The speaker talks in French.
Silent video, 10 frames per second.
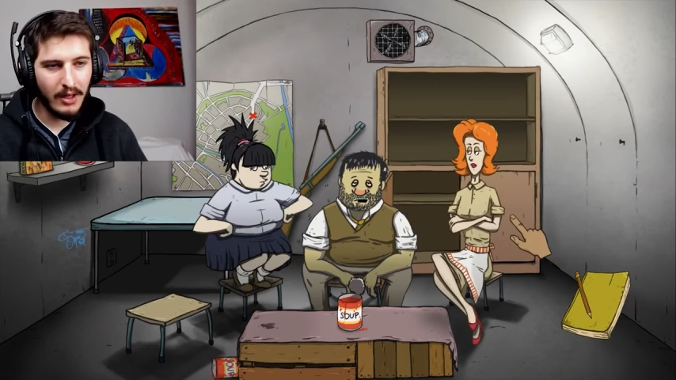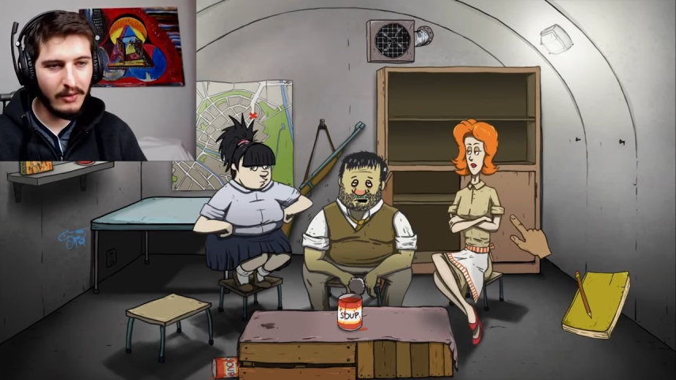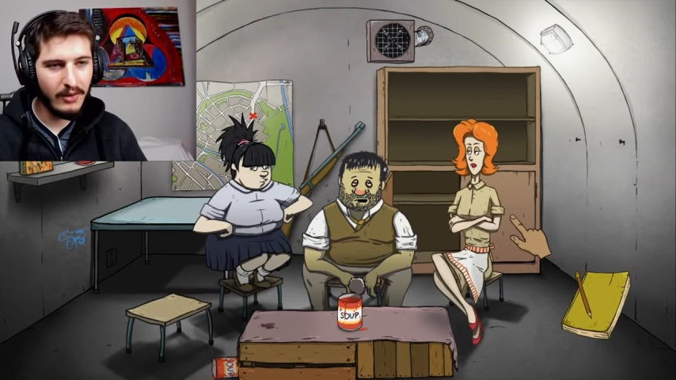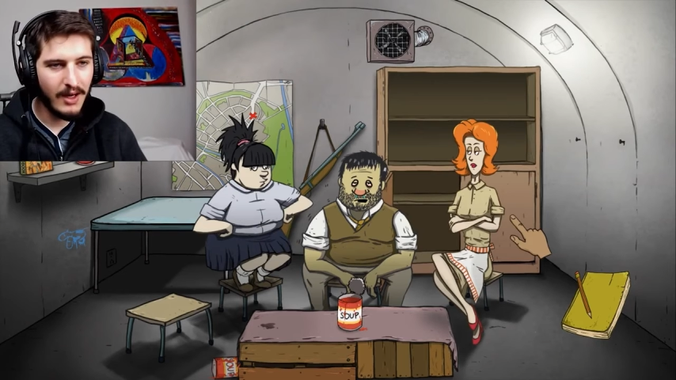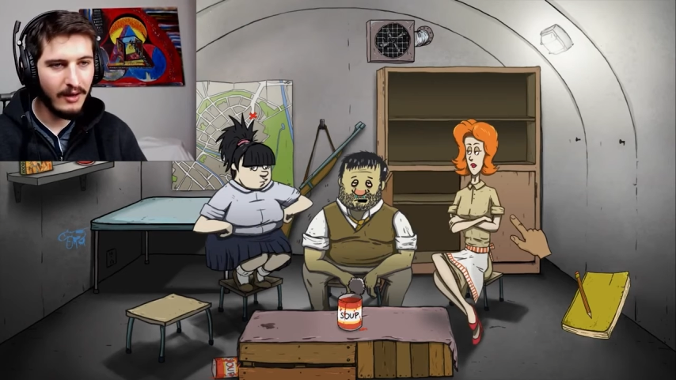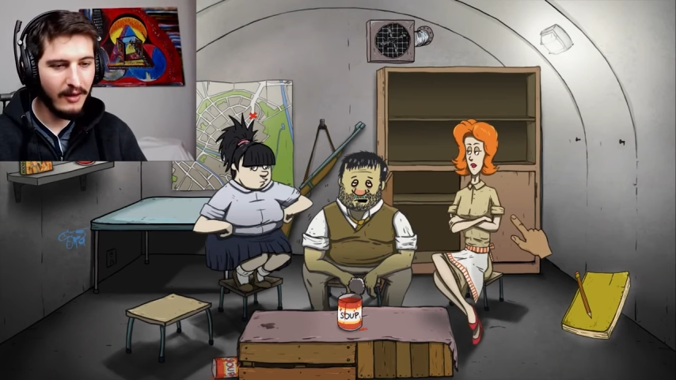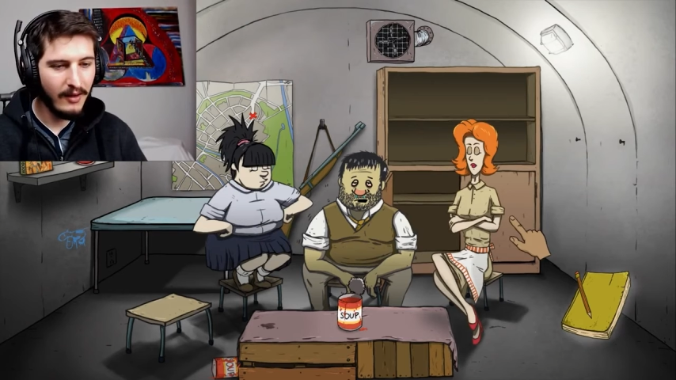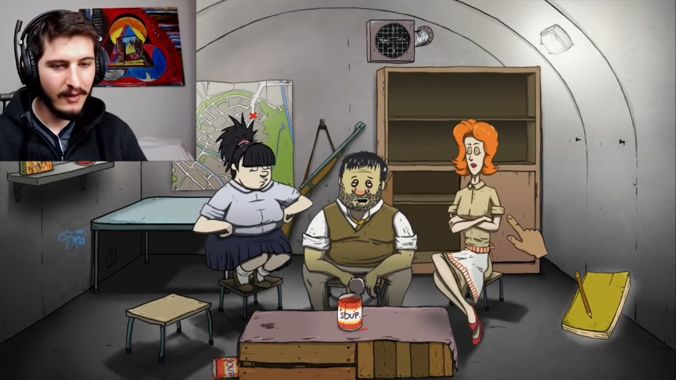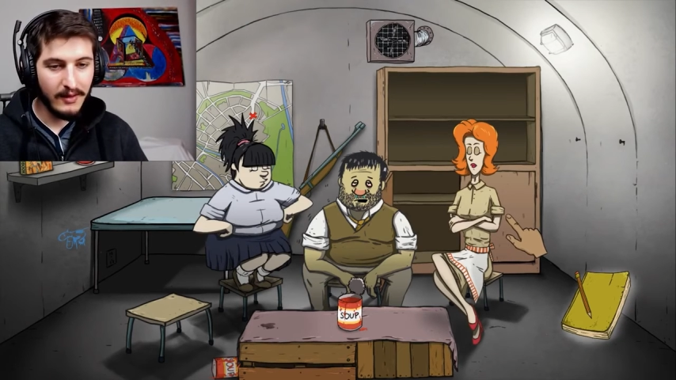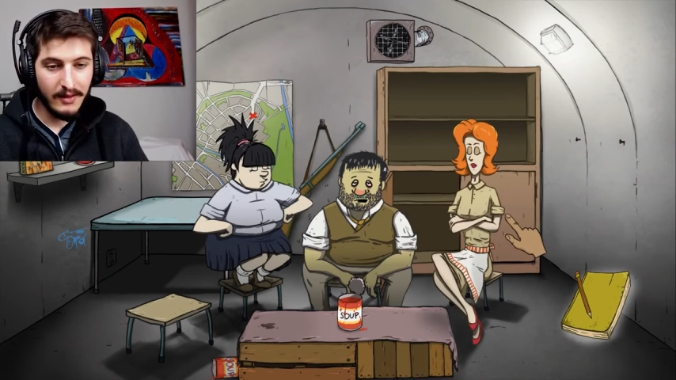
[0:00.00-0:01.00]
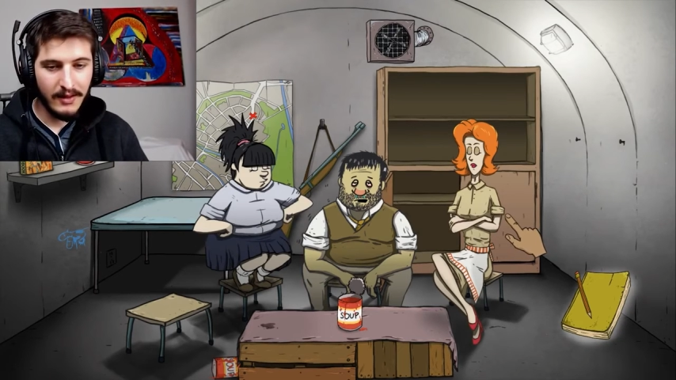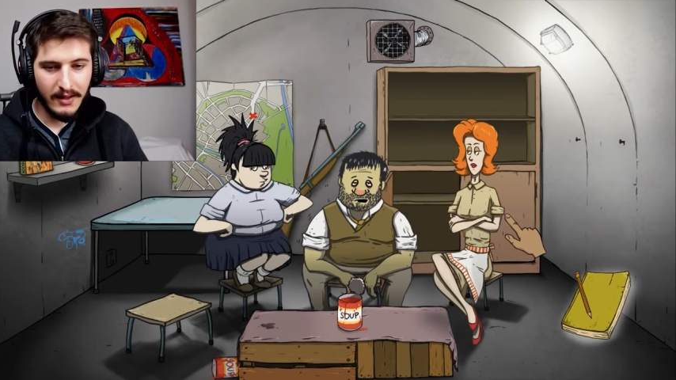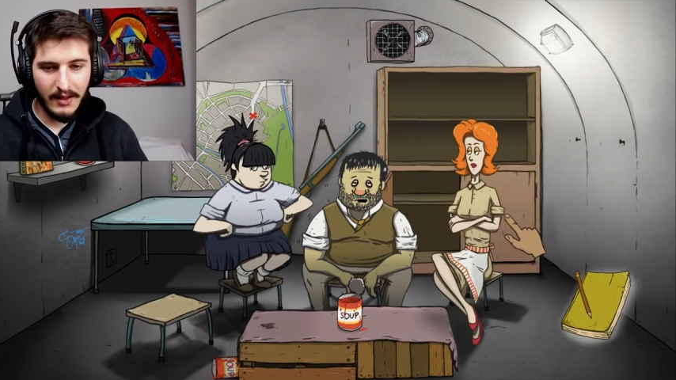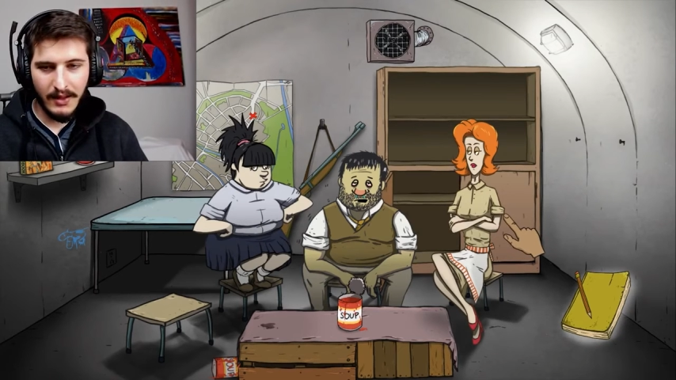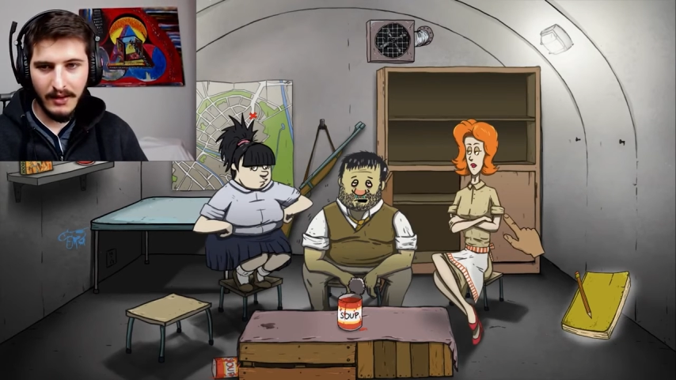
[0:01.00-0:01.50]
l'avoir.
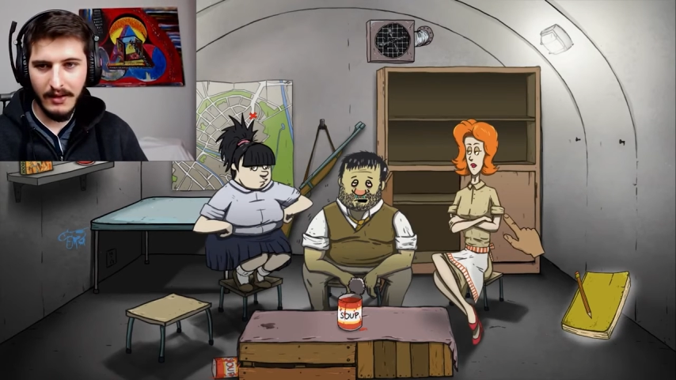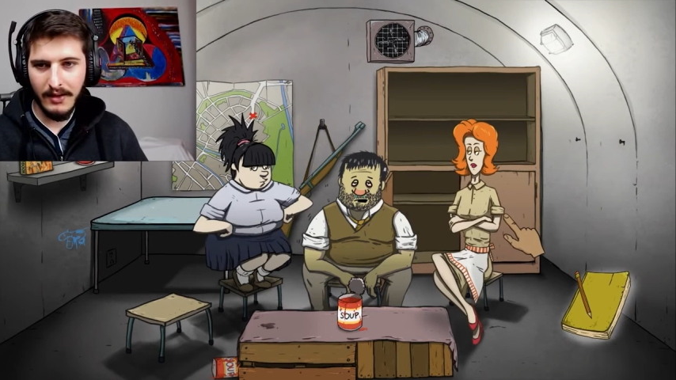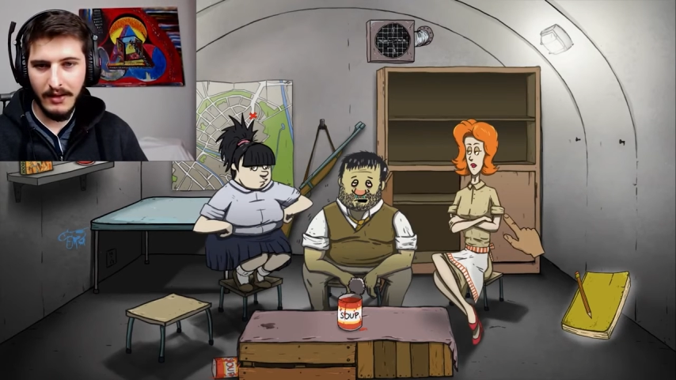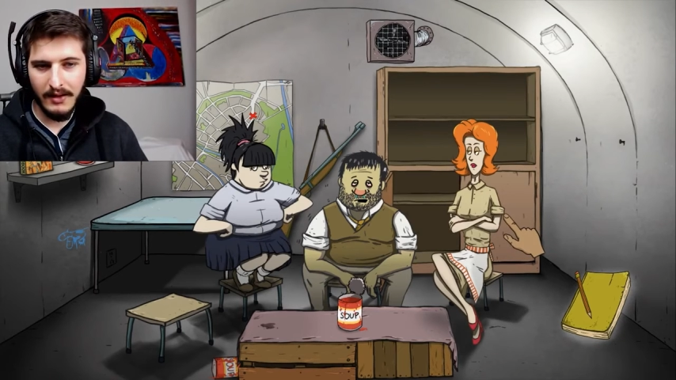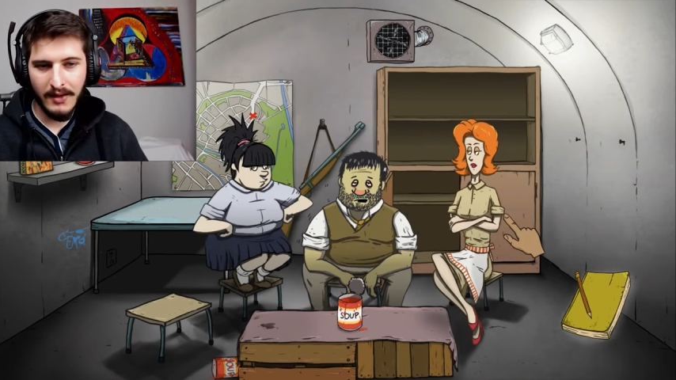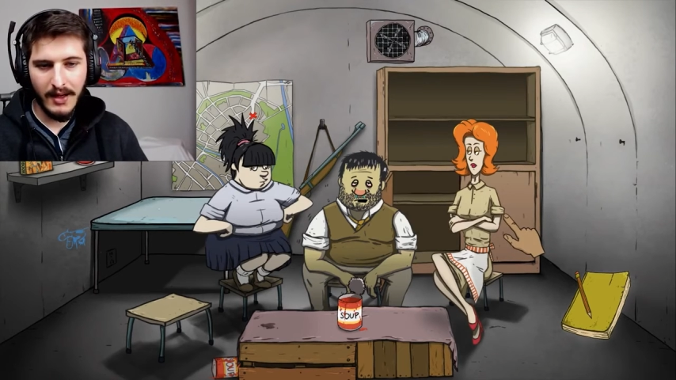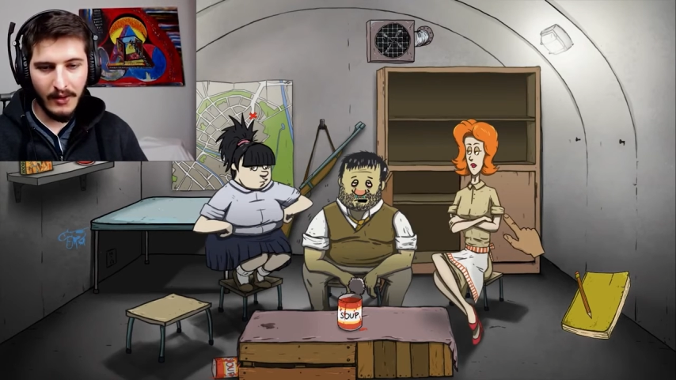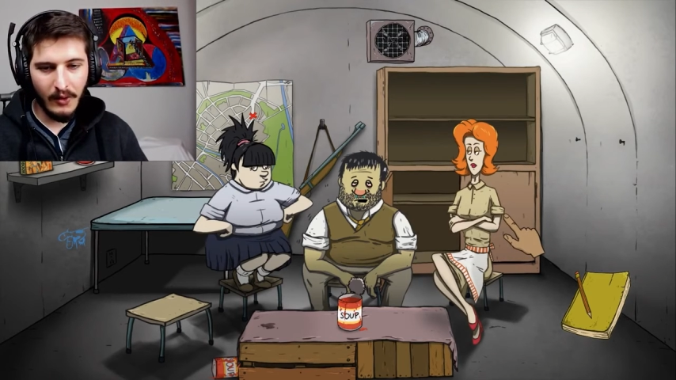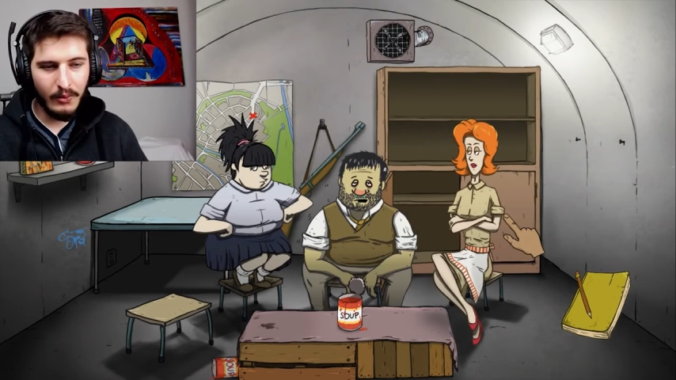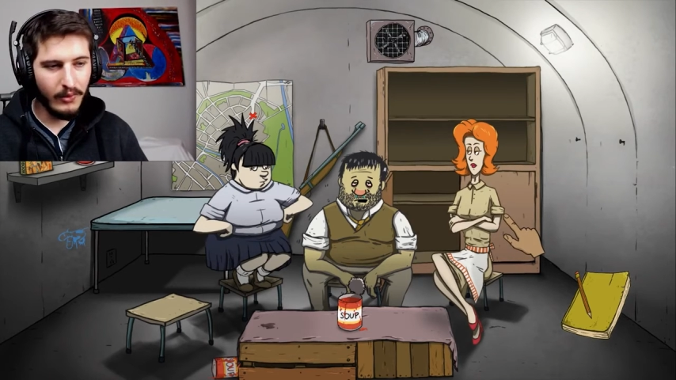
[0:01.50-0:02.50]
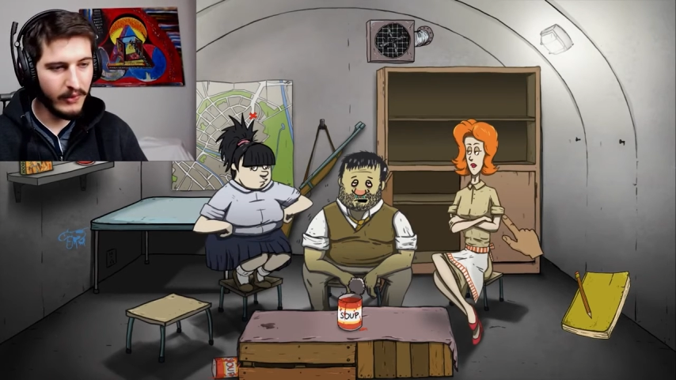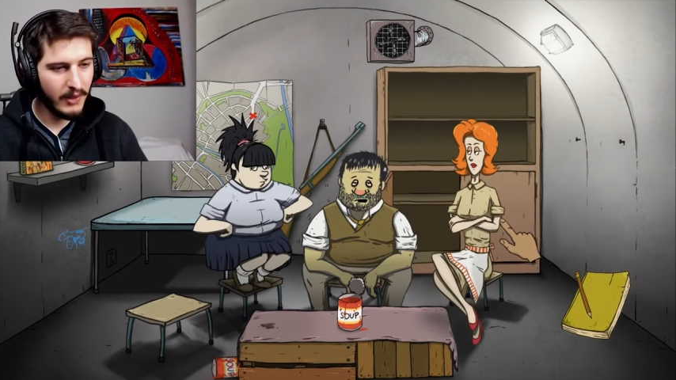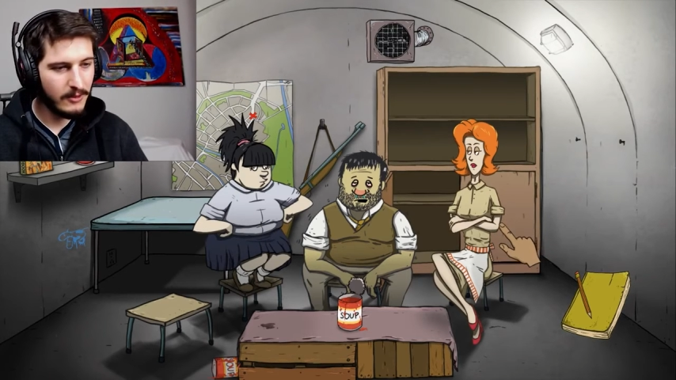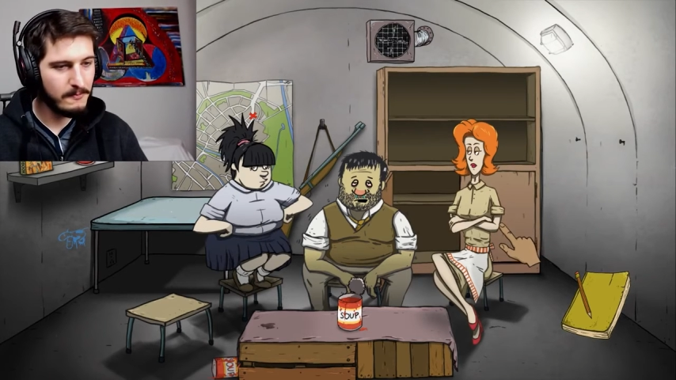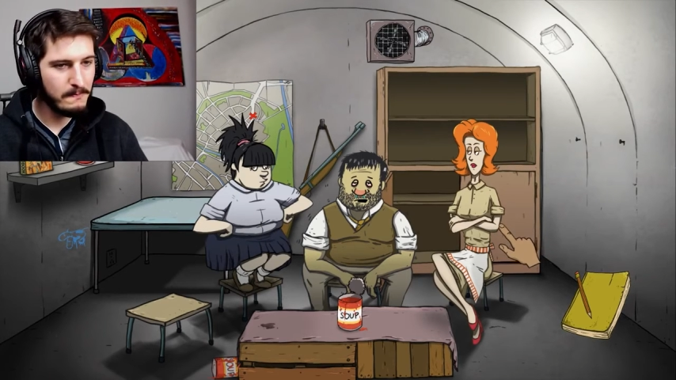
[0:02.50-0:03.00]
Euh, et, elles l'ont bouffé.